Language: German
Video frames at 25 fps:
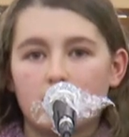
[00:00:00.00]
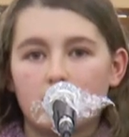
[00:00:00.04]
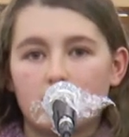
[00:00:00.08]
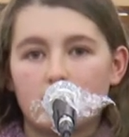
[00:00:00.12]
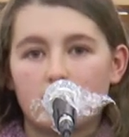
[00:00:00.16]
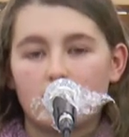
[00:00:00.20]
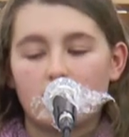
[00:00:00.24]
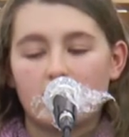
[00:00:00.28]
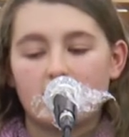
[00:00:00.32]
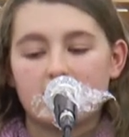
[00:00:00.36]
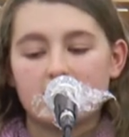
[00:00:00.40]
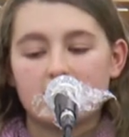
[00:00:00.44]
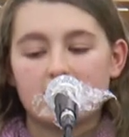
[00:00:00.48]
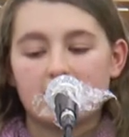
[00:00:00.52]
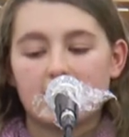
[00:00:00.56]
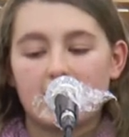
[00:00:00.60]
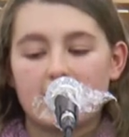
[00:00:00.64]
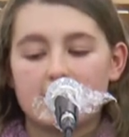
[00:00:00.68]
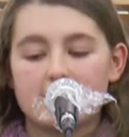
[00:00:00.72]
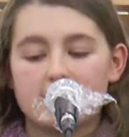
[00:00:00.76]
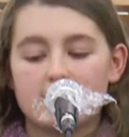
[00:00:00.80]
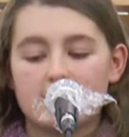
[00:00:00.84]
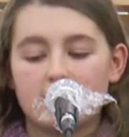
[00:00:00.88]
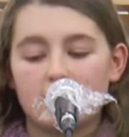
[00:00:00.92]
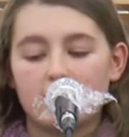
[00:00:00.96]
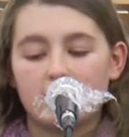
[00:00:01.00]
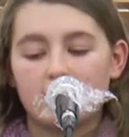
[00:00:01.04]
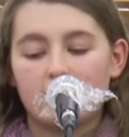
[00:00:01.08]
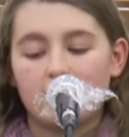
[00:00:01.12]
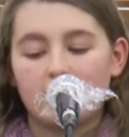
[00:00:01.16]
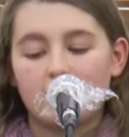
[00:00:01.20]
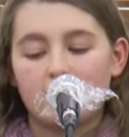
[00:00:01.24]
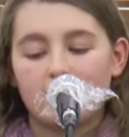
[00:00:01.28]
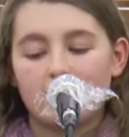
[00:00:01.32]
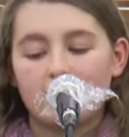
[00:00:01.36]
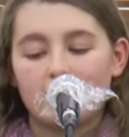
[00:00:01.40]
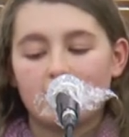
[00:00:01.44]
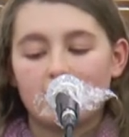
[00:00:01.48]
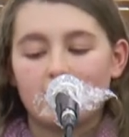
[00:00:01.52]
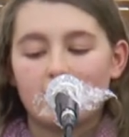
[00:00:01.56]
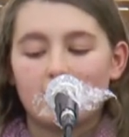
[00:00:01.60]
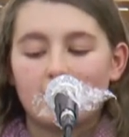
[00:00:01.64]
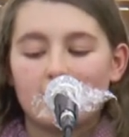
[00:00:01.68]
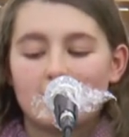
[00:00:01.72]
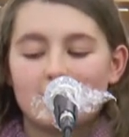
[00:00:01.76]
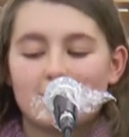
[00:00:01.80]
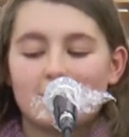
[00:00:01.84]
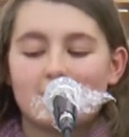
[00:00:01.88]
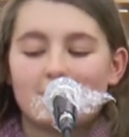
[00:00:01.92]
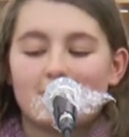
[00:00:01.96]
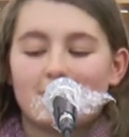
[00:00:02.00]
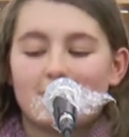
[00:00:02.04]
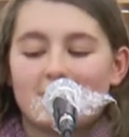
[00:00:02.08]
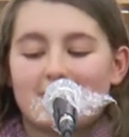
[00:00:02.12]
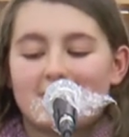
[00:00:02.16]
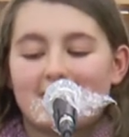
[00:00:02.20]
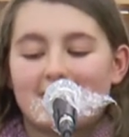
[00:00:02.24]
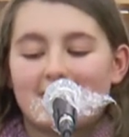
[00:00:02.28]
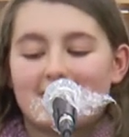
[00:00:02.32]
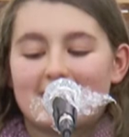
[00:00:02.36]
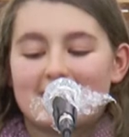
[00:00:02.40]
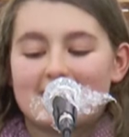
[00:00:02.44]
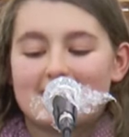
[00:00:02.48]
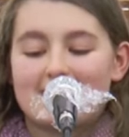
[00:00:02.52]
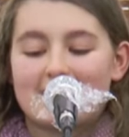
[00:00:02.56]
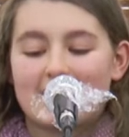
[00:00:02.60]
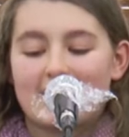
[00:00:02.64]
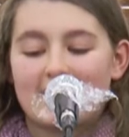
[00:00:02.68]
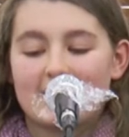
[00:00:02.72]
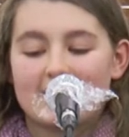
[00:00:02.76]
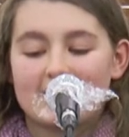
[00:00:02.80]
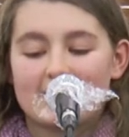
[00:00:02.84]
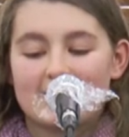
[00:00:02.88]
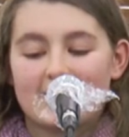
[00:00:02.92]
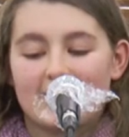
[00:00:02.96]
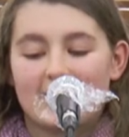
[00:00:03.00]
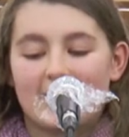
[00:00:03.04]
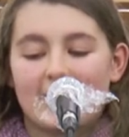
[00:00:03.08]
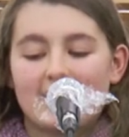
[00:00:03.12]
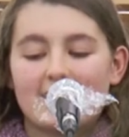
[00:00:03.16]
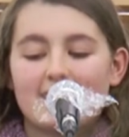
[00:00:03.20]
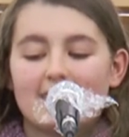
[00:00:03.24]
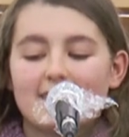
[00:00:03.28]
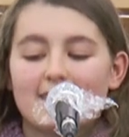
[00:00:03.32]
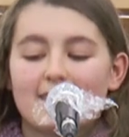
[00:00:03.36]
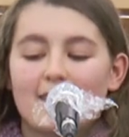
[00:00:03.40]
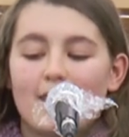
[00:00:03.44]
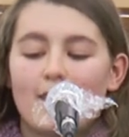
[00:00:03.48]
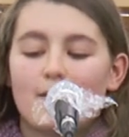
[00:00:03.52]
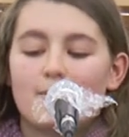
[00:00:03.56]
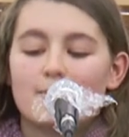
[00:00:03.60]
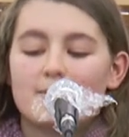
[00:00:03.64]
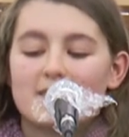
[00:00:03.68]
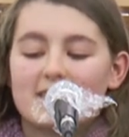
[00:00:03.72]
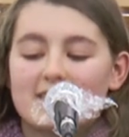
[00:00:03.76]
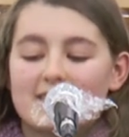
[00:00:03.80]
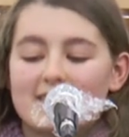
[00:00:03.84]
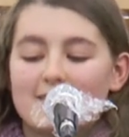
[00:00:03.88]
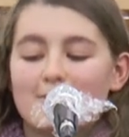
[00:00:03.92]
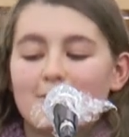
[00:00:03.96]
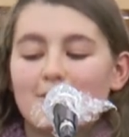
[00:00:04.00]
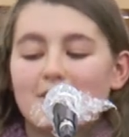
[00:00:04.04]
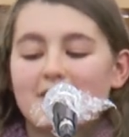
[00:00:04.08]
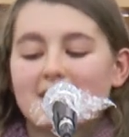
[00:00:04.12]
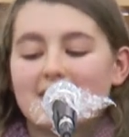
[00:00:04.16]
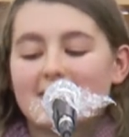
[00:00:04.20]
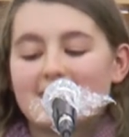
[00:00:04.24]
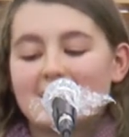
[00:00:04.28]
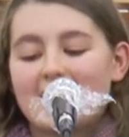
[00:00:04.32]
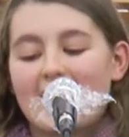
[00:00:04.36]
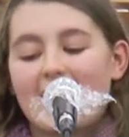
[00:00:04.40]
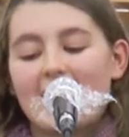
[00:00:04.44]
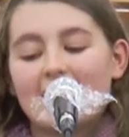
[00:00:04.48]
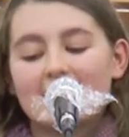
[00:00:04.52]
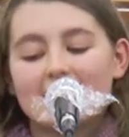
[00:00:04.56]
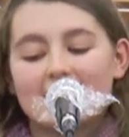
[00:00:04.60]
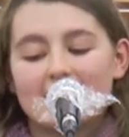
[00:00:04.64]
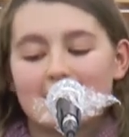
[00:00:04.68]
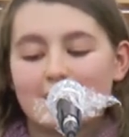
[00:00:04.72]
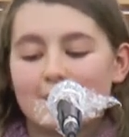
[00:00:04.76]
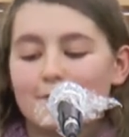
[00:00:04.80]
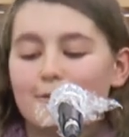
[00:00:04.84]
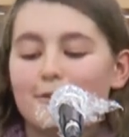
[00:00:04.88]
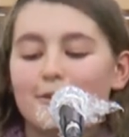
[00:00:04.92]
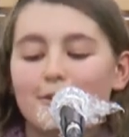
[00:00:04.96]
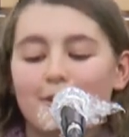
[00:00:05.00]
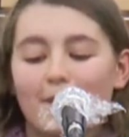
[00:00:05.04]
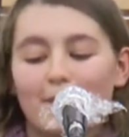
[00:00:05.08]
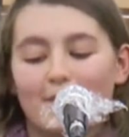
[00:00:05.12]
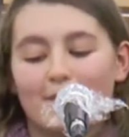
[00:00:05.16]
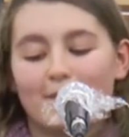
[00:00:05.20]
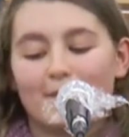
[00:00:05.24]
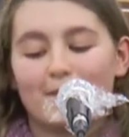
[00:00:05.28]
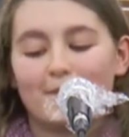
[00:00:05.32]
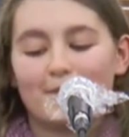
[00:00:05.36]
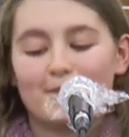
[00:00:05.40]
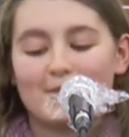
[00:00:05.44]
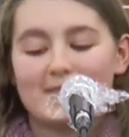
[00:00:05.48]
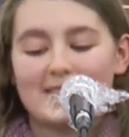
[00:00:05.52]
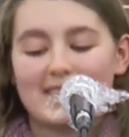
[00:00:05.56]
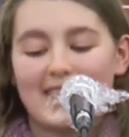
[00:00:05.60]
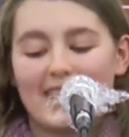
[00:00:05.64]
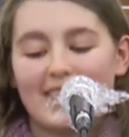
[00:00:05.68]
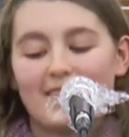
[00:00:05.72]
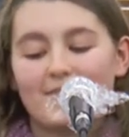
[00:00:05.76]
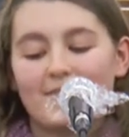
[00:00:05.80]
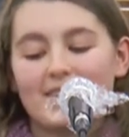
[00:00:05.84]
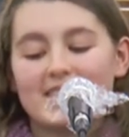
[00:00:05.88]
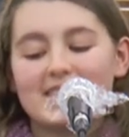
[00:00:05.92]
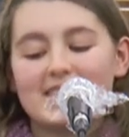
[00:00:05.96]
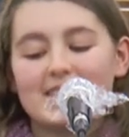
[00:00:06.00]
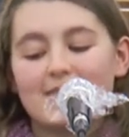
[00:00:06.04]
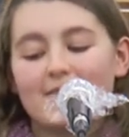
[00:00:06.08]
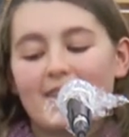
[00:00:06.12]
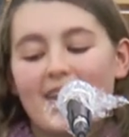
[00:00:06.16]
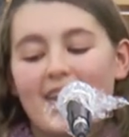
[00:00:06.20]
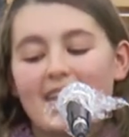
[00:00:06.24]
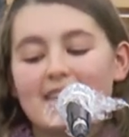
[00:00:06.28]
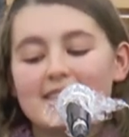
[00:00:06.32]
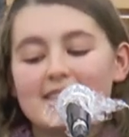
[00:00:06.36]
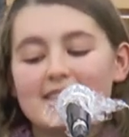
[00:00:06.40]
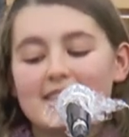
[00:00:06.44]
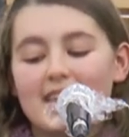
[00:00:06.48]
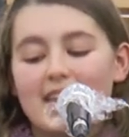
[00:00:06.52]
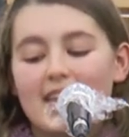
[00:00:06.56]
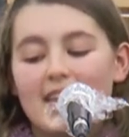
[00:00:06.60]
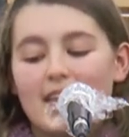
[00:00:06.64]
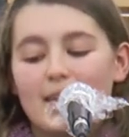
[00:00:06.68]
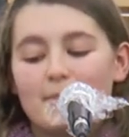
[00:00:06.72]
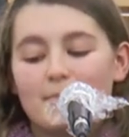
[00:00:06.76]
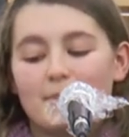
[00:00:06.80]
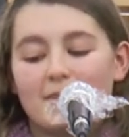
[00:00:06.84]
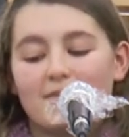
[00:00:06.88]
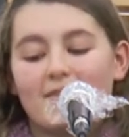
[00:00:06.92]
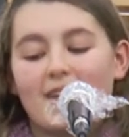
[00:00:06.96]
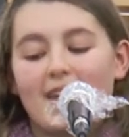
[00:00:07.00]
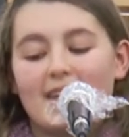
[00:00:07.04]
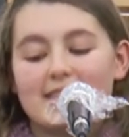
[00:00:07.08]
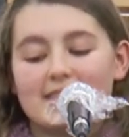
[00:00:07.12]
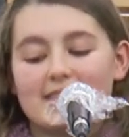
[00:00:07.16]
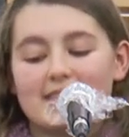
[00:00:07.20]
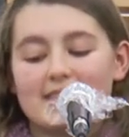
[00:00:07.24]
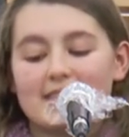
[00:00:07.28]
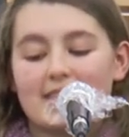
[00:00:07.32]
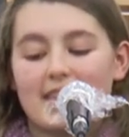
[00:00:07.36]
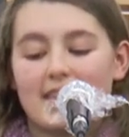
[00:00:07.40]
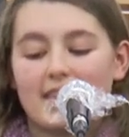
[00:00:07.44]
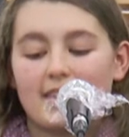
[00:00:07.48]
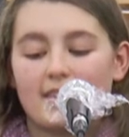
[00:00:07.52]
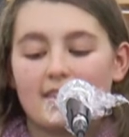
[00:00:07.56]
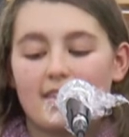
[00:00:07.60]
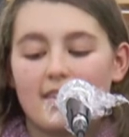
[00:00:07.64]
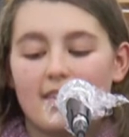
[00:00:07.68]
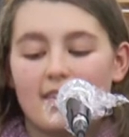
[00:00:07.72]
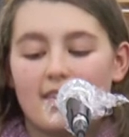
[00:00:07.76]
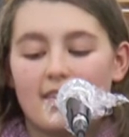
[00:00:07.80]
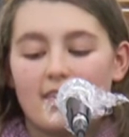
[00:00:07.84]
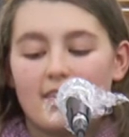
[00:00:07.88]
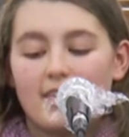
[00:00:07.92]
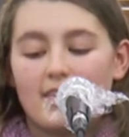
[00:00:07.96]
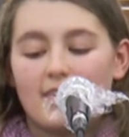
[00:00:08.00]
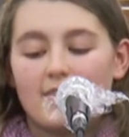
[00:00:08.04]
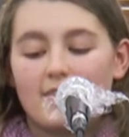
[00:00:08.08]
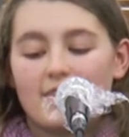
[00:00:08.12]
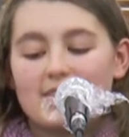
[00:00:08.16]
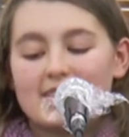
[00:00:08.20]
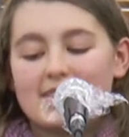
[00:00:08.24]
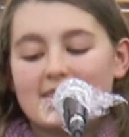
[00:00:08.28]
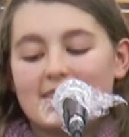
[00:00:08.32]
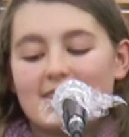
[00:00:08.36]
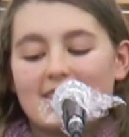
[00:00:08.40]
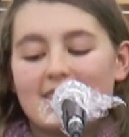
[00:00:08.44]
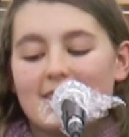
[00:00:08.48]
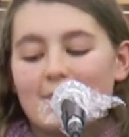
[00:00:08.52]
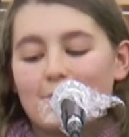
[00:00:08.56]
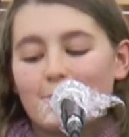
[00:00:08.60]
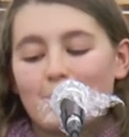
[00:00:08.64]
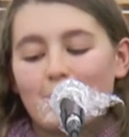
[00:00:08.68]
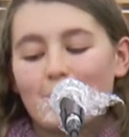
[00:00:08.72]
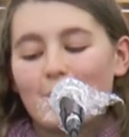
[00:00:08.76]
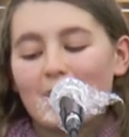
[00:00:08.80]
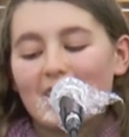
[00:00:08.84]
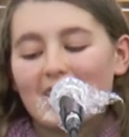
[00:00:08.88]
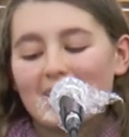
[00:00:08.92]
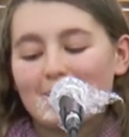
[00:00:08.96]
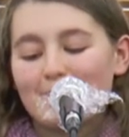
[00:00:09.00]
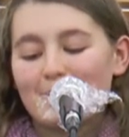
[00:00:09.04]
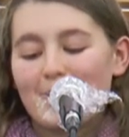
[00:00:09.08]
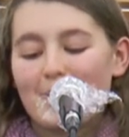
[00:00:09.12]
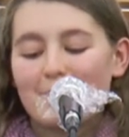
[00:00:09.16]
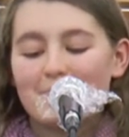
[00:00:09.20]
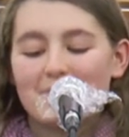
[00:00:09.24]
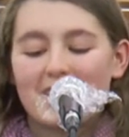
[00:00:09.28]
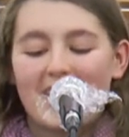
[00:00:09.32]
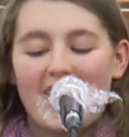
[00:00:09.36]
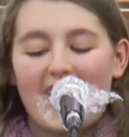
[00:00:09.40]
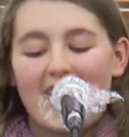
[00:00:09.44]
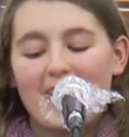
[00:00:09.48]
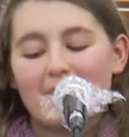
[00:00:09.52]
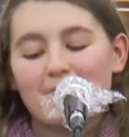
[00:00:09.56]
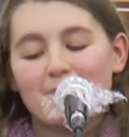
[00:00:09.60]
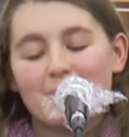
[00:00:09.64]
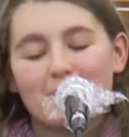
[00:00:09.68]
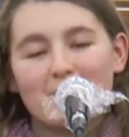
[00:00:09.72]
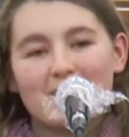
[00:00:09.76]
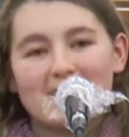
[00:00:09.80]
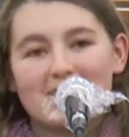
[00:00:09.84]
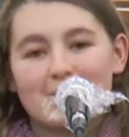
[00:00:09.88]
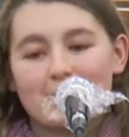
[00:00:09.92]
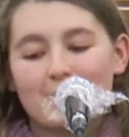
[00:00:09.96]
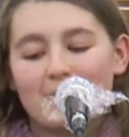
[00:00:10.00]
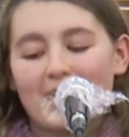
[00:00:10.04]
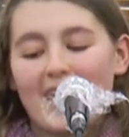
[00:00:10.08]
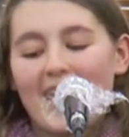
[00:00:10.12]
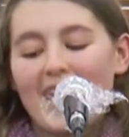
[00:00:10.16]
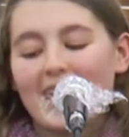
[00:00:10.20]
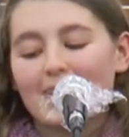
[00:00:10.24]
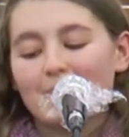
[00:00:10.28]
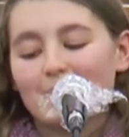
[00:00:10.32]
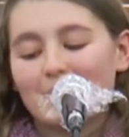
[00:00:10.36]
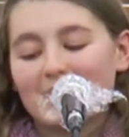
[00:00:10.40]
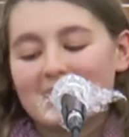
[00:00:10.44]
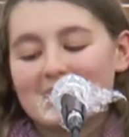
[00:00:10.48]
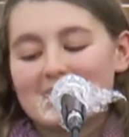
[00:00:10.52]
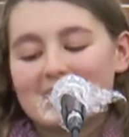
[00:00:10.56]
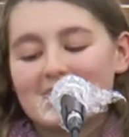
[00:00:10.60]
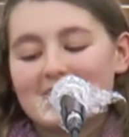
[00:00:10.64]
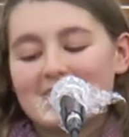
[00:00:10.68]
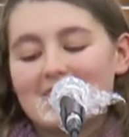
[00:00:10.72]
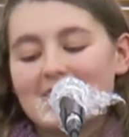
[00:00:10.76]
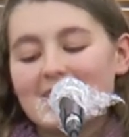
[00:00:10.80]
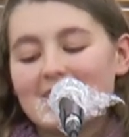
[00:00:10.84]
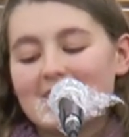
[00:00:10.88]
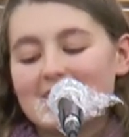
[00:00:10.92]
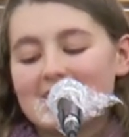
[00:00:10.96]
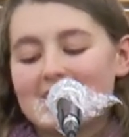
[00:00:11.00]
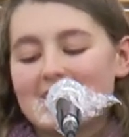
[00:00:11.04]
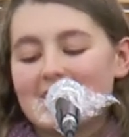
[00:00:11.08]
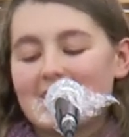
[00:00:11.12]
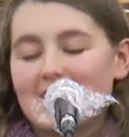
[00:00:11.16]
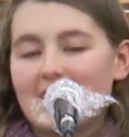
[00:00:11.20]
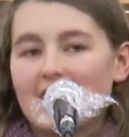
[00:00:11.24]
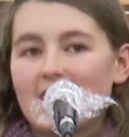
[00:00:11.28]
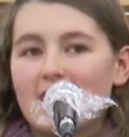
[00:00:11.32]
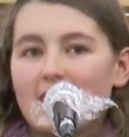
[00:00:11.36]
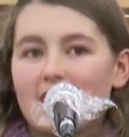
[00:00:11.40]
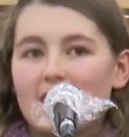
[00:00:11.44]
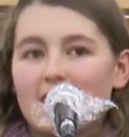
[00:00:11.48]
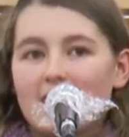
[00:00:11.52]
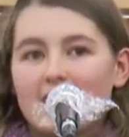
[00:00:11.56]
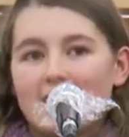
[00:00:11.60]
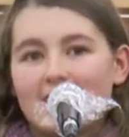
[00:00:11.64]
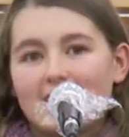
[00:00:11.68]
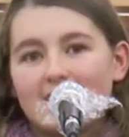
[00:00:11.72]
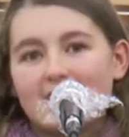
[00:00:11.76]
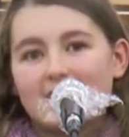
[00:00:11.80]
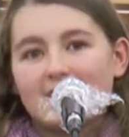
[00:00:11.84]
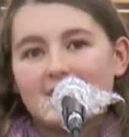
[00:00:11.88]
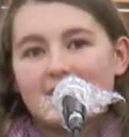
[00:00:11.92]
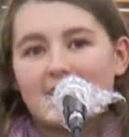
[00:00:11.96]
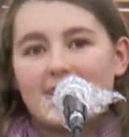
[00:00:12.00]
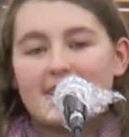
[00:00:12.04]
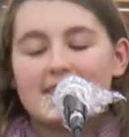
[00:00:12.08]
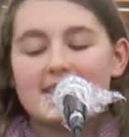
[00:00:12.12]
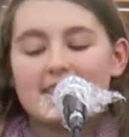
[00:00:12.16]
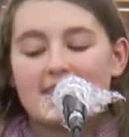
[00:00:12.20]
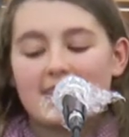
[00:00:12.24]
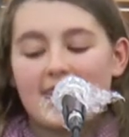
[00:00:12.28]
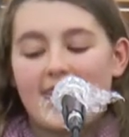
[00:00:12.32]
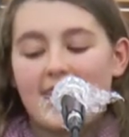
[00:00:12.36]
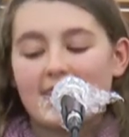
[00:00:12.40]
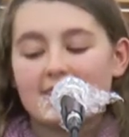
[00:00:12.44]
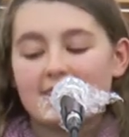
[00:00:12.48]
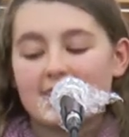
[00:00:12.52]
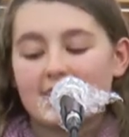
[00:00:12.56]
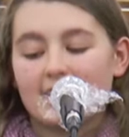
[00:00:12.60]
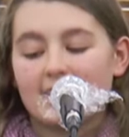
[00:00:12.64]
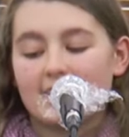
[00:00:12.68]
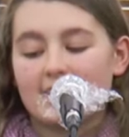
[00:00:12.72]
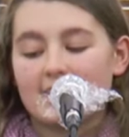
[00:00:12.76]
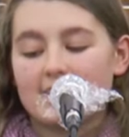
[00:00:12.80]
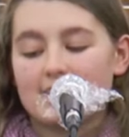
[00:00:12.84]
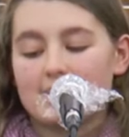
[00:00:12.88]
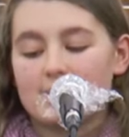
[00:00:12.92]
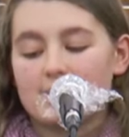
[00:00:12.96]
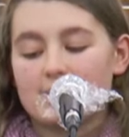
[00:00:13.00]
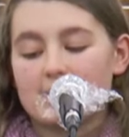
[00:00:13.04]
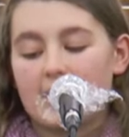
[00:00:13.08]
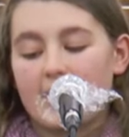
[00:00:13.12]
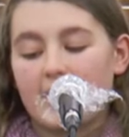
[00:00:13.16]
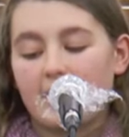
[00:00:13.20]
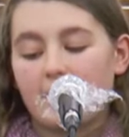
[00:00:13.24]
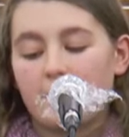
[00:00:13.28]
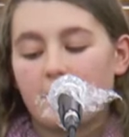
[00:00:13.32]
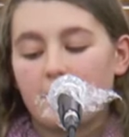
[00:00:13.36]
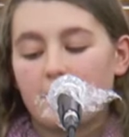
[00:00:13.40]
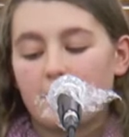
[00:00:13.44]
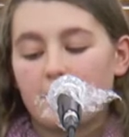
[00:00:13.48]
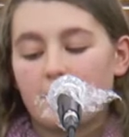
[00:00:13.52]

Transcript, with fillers: Neunte Klasse. Schüchternes Ding. Sie redet kaum, sitzt nur still da, als die Schulglocke losging. Was sie weiß, man weiß es nicht. Was in ihr vorgeht, bleibt geheim. Wenn man sie fragt, macht sie dicht. Sie scheint sehr nachdenklich zu sein.